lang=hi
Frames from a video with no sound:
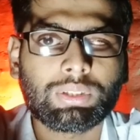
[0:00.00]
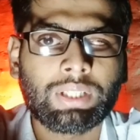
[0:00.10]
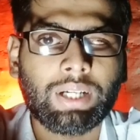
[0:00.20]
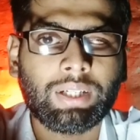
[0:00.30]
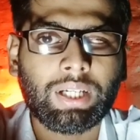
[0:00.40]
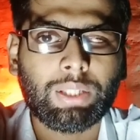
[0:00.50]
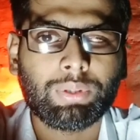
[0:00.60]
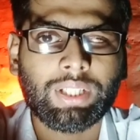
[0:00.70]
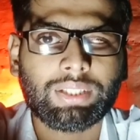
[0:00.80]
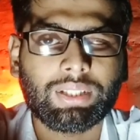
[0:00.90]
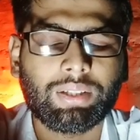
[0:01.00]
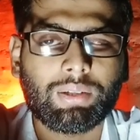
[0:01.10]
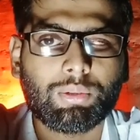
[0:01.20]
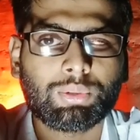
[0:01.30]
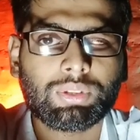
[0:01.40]
उस घटना की वजह से
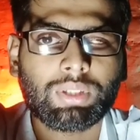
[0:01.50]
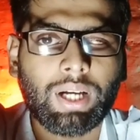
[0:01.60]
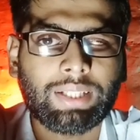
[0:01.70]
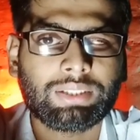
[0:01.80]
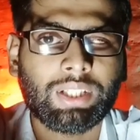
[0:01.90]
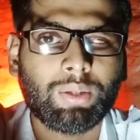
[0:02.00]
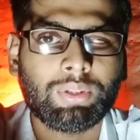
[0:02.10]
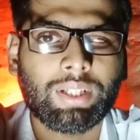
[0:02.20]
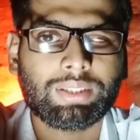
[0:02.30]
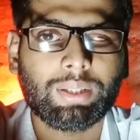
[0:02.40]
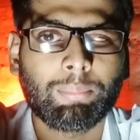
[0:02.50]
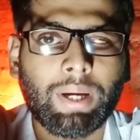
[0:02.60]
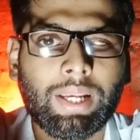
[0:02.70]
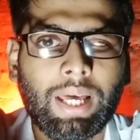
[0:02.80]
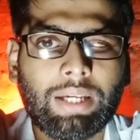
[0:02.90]
उस हादसे की वजह से
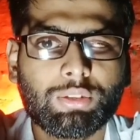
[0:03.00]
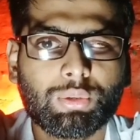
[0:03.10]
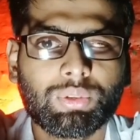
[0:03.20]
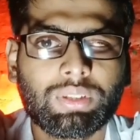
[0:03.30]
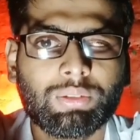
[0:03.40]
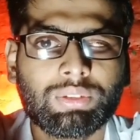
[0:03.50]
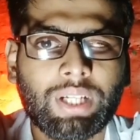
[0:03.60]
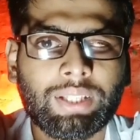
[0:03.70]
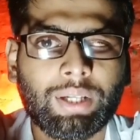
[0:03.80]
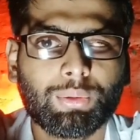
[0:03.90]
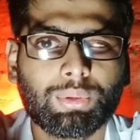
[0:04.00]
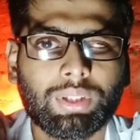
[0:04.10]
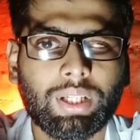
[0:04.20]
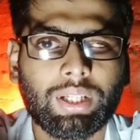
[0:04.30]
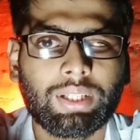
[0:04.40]
महिलाएं जो होती हैं वो ज़्यादा
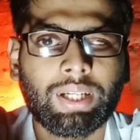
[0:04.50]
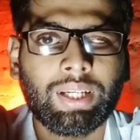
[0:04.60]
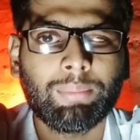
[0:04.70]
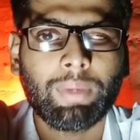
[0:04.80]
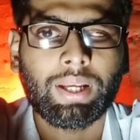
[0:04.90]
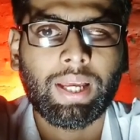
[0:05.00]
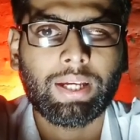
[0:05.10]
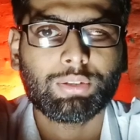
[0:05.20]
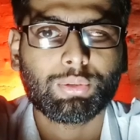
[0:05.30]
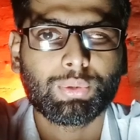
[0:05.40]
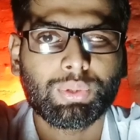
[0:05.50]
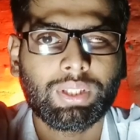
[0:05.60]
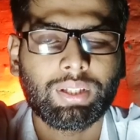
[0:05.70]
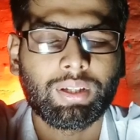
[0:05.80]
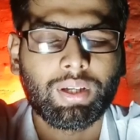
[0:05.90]
रोती हैं यानी महिलाएं जो
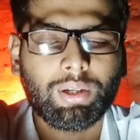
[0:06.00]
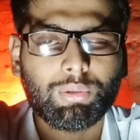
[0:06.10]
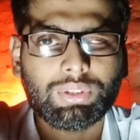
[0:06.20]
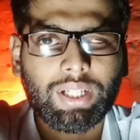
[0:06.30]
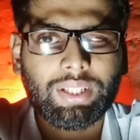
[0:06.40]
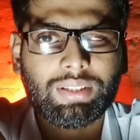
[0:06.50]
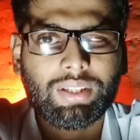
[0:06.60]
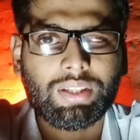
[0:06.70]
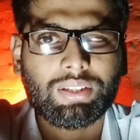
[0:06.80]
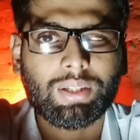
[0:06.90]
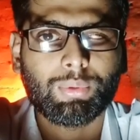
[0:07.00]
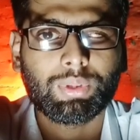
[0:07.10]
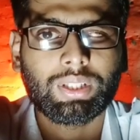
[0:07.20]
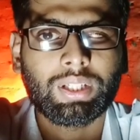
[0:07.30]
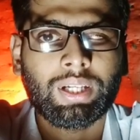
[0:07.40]
होती हैं वो ज़्यादा सेंसिटिव
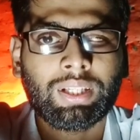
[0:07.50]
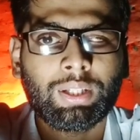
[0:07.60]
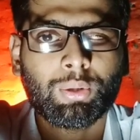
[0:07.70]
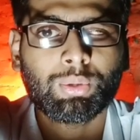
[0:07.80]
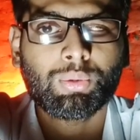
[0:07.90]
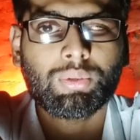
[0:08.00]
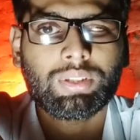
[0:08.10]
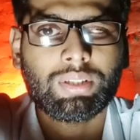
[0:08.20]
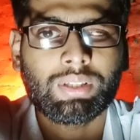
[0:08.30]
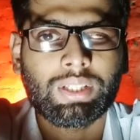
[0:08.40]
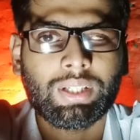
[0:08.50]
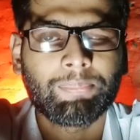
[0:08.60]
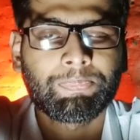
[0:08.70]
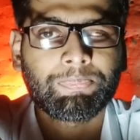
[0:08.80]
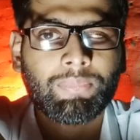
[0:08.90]
होती हैं घर की औरतों को इसीलिए
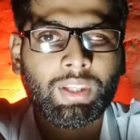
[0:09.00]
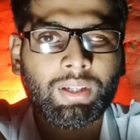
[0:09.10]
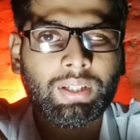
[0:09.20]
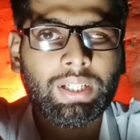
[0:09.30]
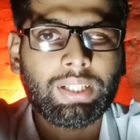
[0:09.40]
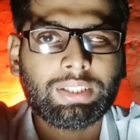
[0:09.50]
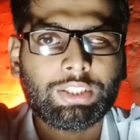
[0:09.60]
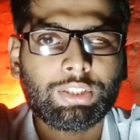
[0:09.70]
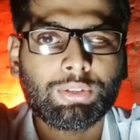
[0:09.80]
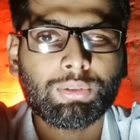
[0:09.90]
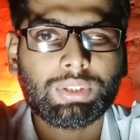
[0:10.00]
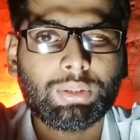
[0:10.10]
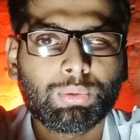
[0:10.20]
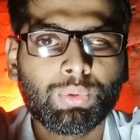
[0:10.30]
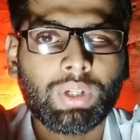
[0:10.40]
कई ऐसी चीज़ों
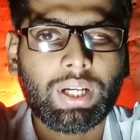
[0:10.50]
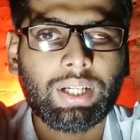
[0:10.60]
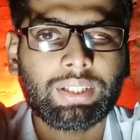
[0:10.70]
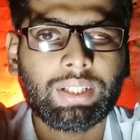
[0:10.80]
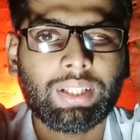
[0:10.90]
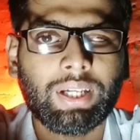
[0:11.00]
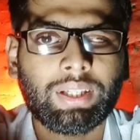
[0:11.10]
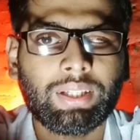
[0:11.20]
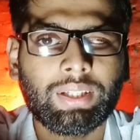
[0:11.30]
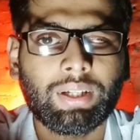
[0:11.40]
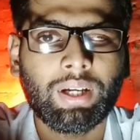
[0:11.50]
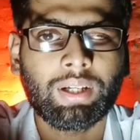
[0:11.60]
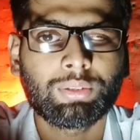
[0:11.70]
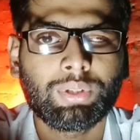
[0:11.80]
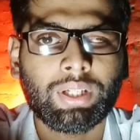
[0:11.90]
से दूर रखा जाता है कि
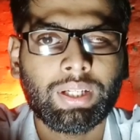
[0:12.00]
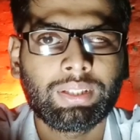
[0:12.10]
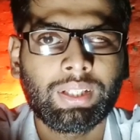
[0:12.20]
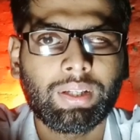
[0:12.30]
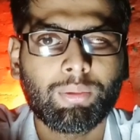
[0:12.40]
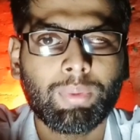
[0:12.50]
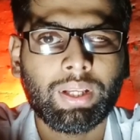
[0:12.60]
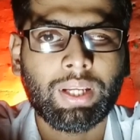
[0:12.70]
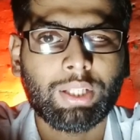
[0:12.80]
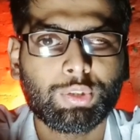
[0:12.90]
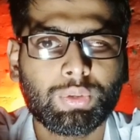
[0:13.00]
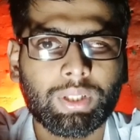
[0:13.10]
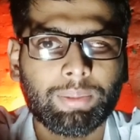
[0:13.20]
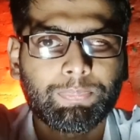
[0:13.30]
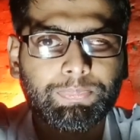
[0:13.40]
जो इनका दिल है वो बड़ा
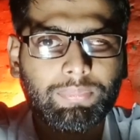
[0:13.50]
नाजुक है